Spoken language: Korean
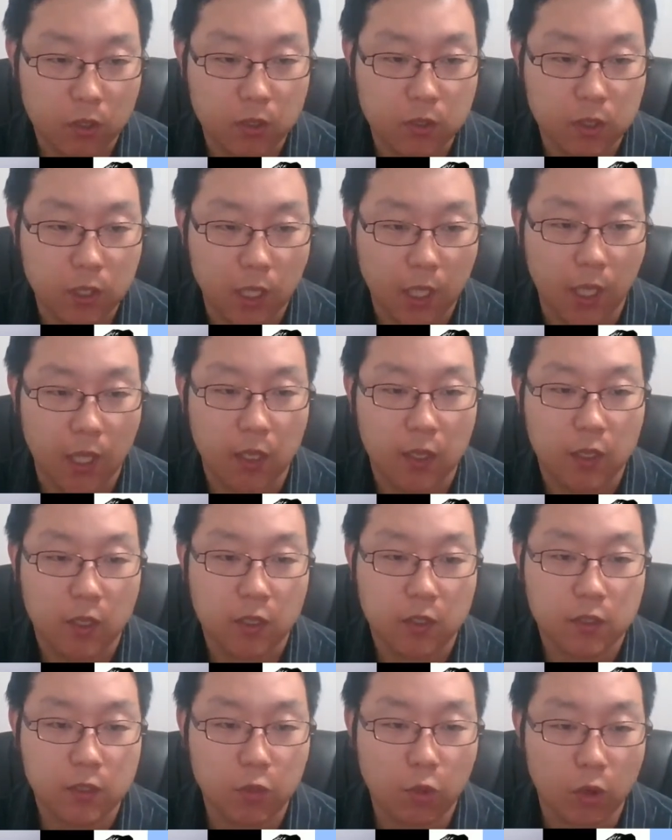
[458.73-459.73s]
근데
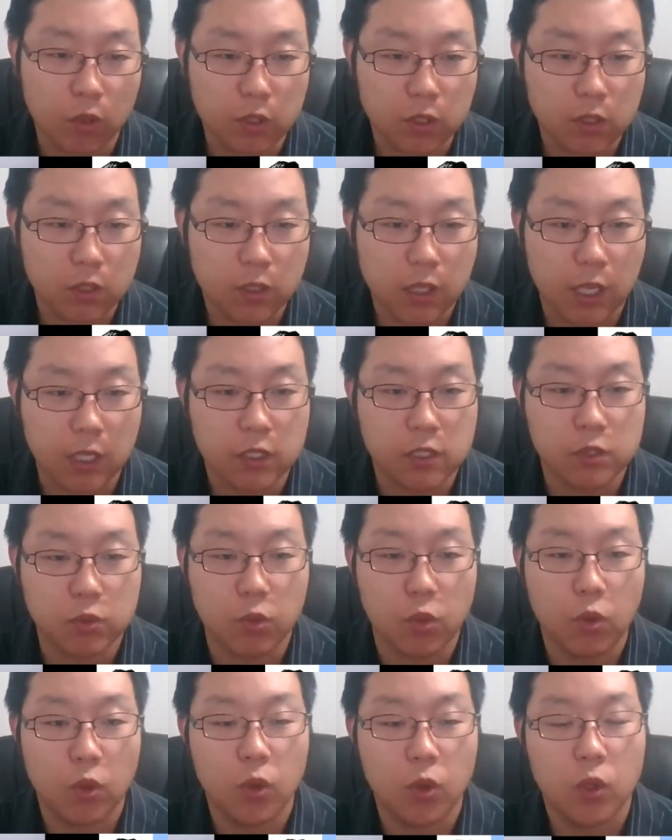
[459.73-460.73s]
그 권위를
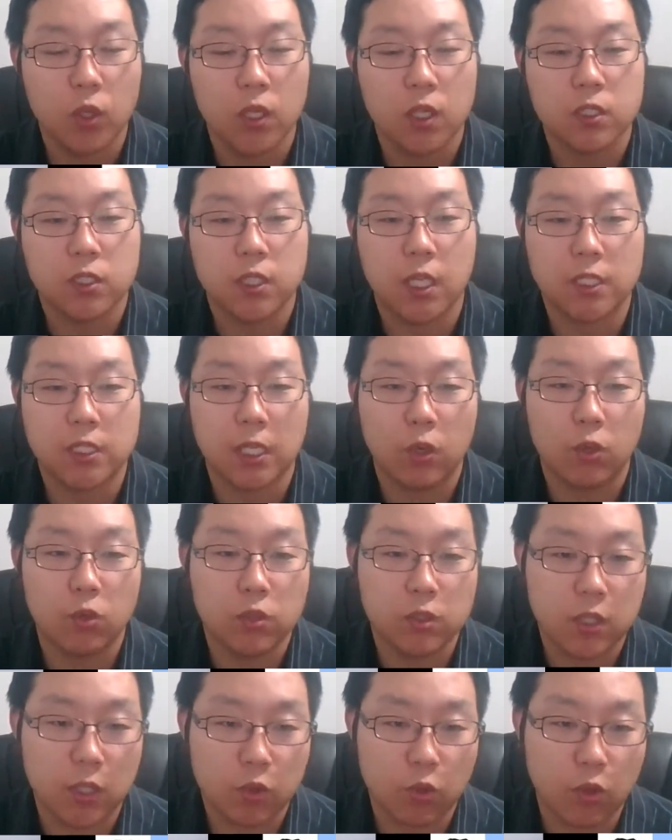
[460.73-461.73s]
가지고
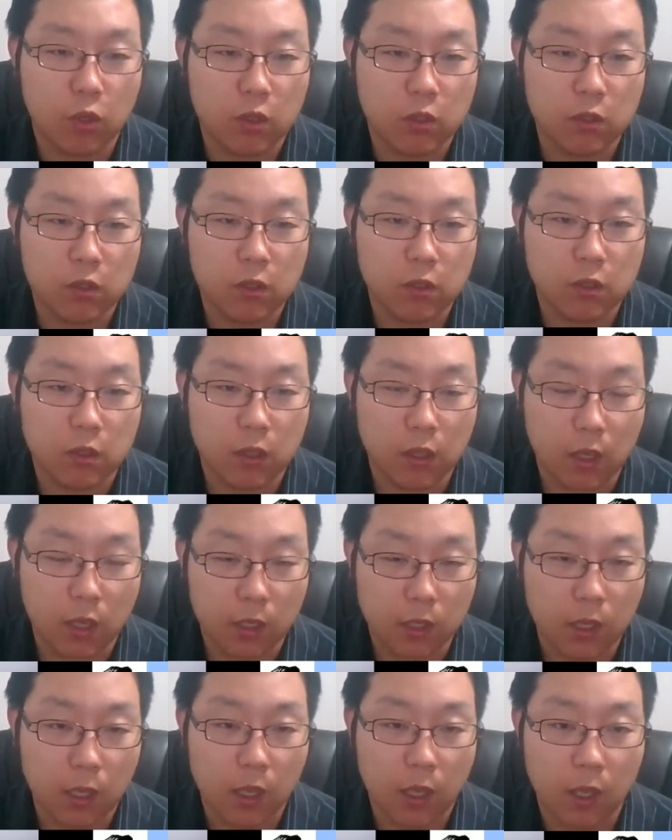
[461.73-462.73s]
대살로니가
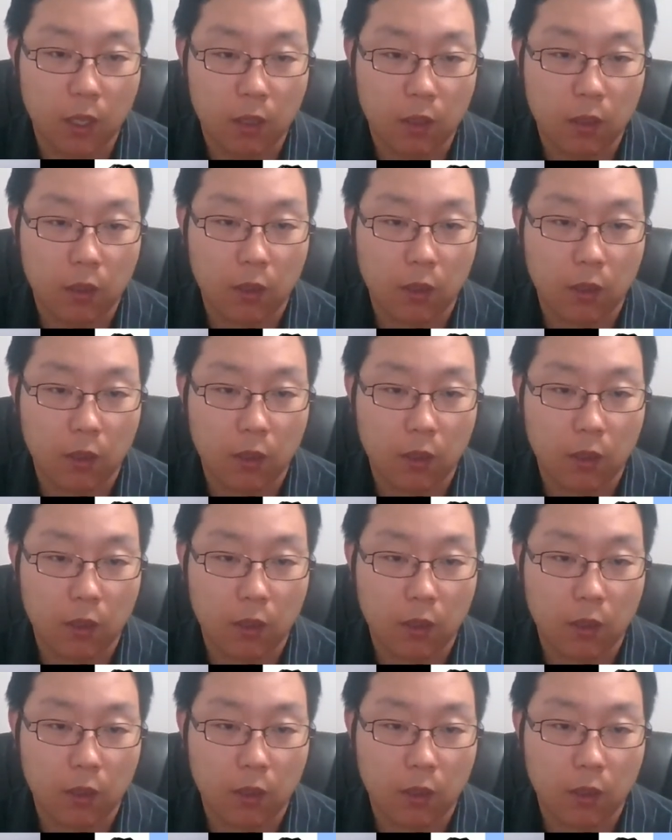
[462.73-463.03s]
교인들에게